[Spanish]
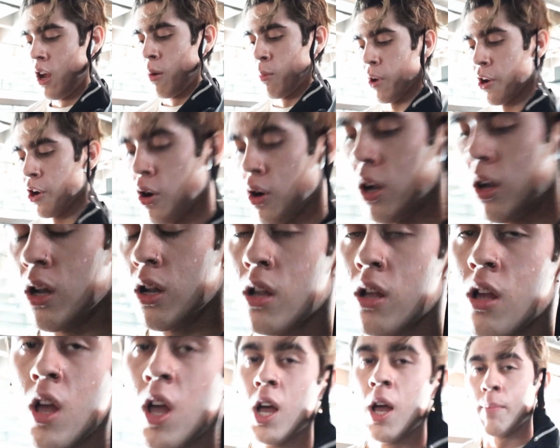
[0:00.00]
Bueno,
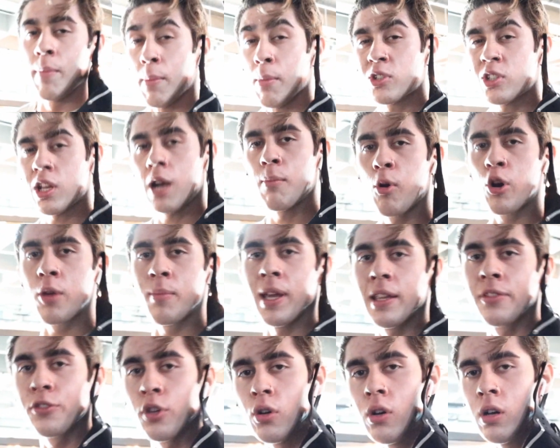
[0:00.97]
vimos en el
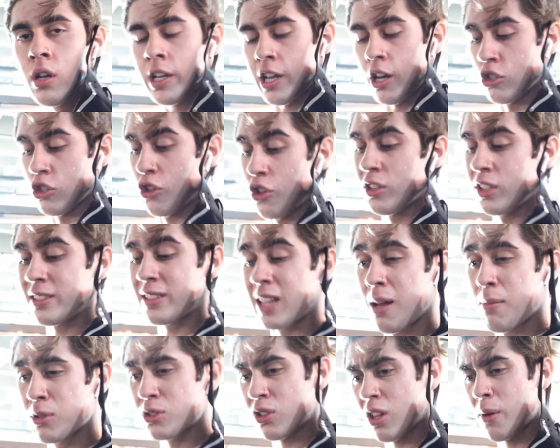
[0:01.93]
movimiento que nosotros
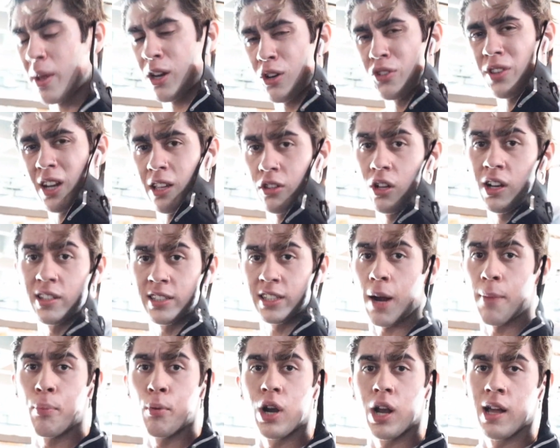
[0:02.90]
estábamos todavía contrayendo la
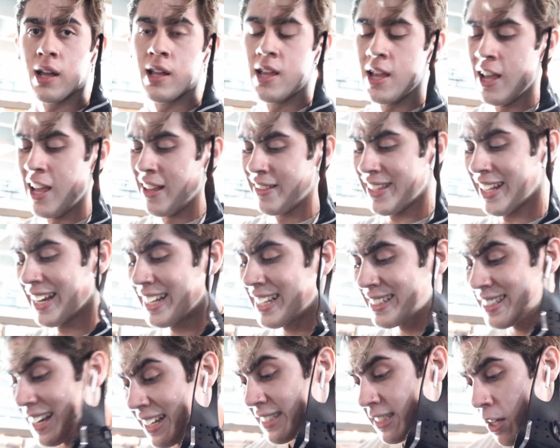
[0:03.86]
escápula. Tiene
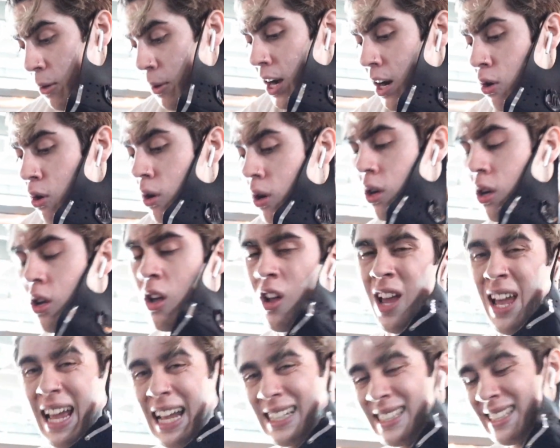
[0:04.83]
que ser hasta abajo,
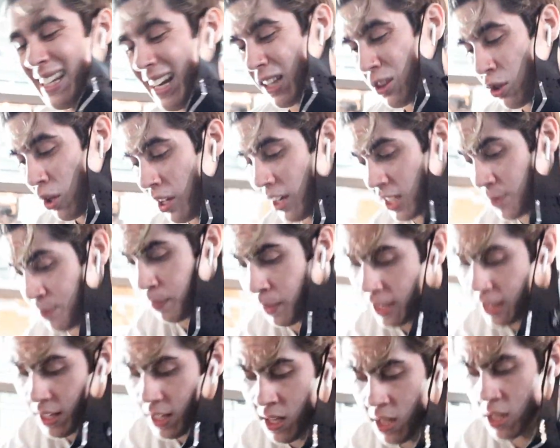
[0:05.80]
estirar toda la
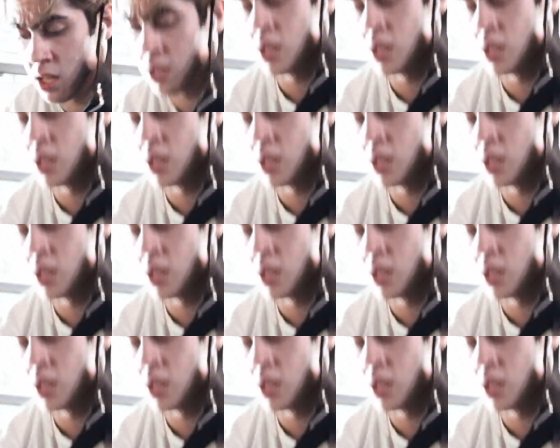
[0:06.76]
espalda